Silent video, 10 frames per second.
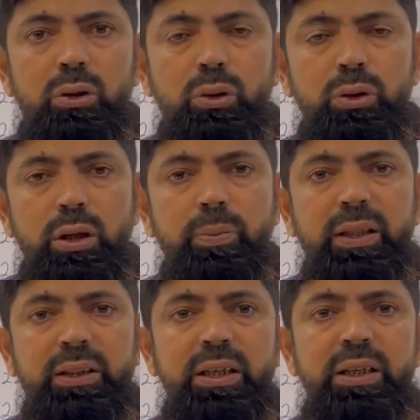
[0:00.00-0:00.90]
तो ये
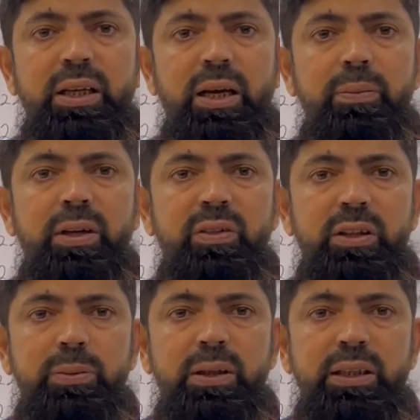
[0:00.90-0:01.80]
बेहतरीन टाइम है
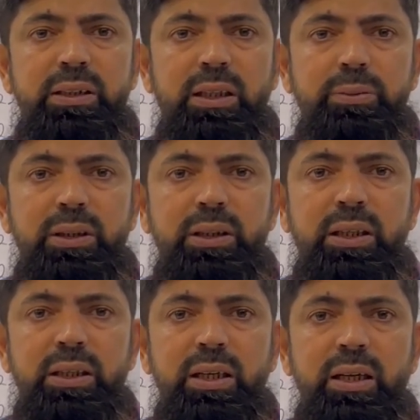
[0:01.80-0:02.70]
इन्वेस्टमेंट के हिसाब से
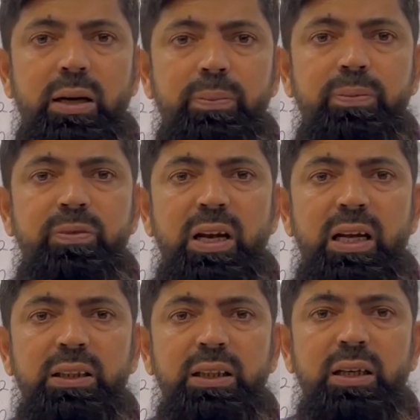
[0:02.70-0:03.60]
कि ये आप
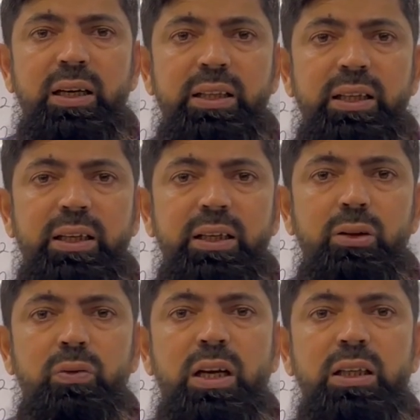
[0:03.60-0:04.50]
विलास अगर लेते हैं
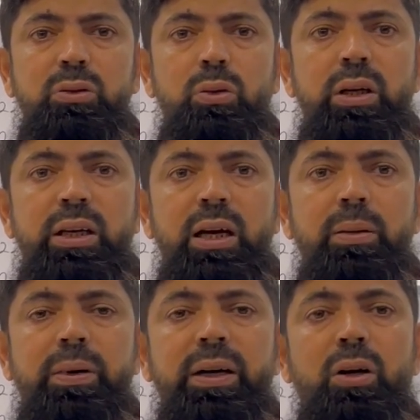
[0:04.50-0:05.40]
तो विलास को लेके
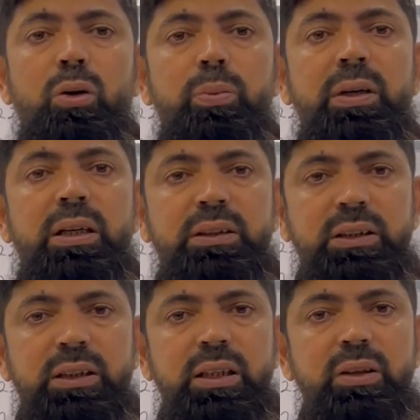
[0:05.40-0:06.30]
आप रेंट आउट भी कर
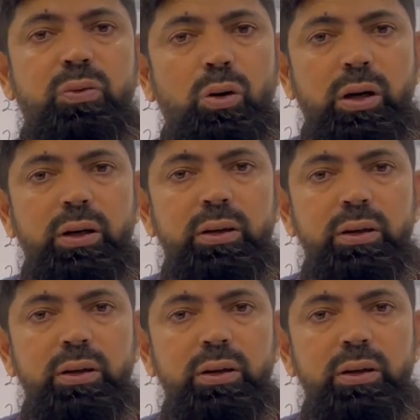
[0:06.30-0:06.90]
सकते हैं फ़ौरन